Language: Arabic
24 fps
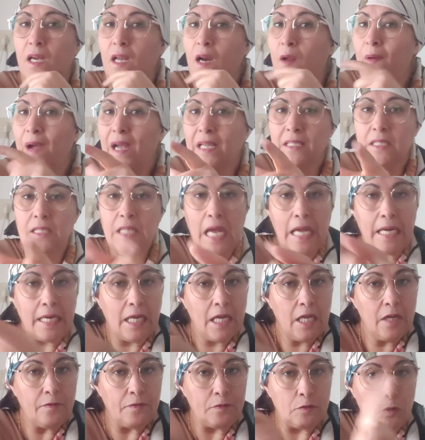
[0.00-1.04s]
راه واحد النهار
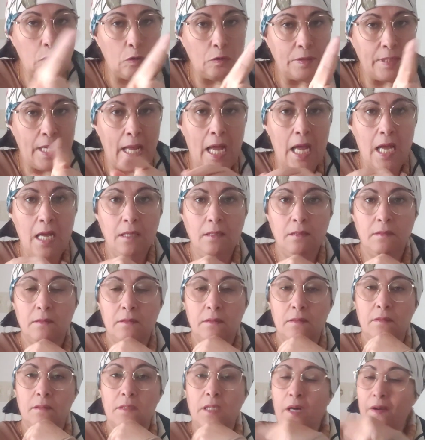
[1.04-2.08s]
كلفطونا
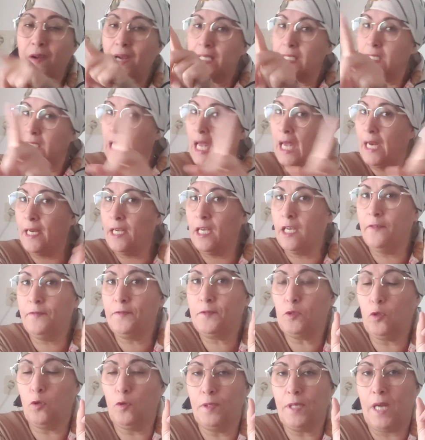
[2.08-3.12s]
راه واحد النهار
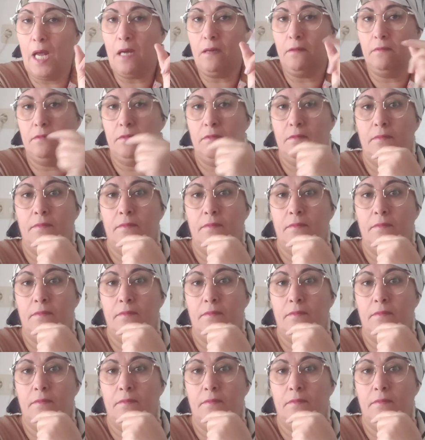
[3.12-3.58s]
كلفطونا